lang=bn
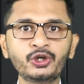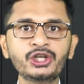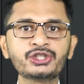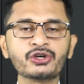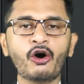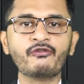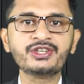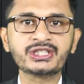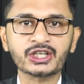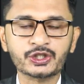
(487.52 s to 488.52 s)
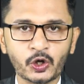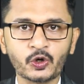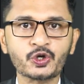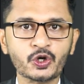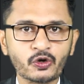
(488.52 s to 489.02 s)
পুলিশ অফিসার সহ
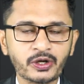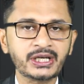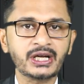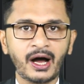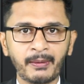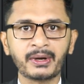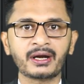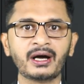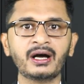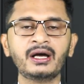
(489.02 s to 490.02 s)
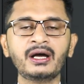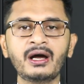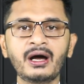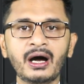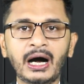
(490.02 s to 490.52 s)
সরকারি আমলারা
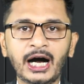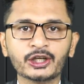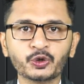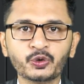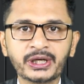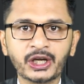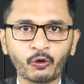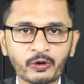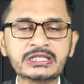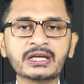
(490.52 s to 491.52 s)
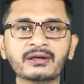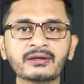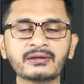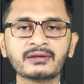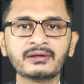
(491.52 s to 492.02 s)
আতঙ্কে রয়েছেন
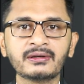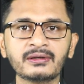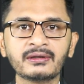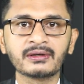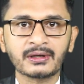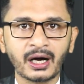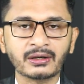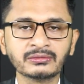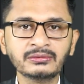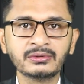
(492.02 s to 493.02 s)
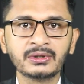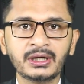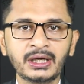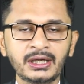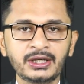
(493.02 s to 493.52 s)
কারণ
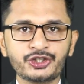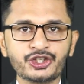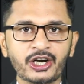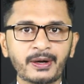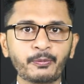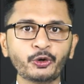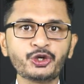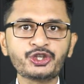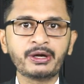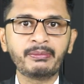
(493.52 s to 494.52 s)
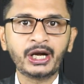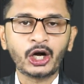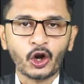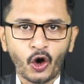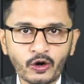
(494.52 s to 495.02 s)
যারা পঁচিশে মের
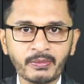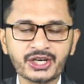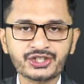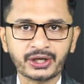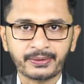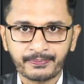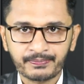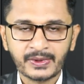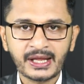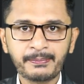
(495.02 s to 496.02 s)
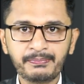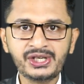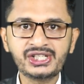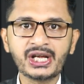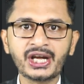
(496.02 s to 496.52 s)
লং মার্চে
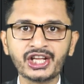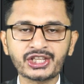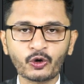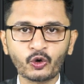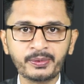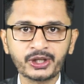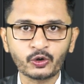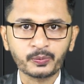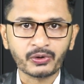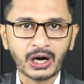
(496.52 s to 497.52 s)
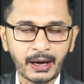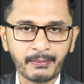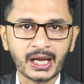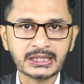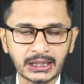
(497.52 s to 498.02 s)
পিটিএ নেতাকর্মীদের উপর
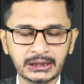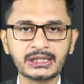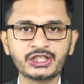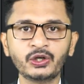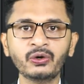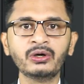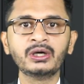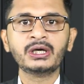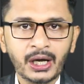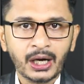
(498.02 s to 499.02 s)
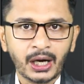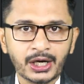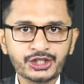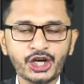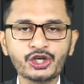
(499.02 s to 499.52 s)
হামলা চালিয়েছিল
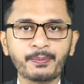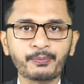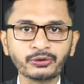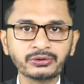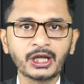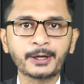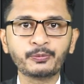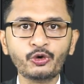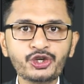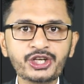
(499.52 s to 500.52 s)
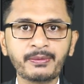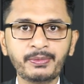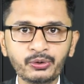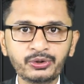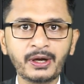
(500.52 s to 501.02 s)
আর সেই সব প্রত্যেক পুলিশের
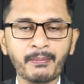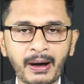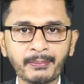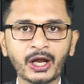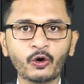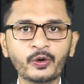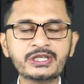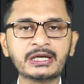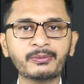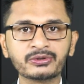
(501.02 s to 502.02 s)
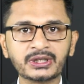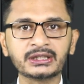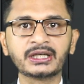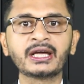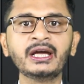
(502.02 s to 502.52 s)
বিরুদ্ধে মামলা হয়েছে এবং
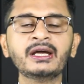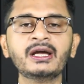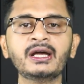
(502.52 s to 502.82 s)
তাদেরকে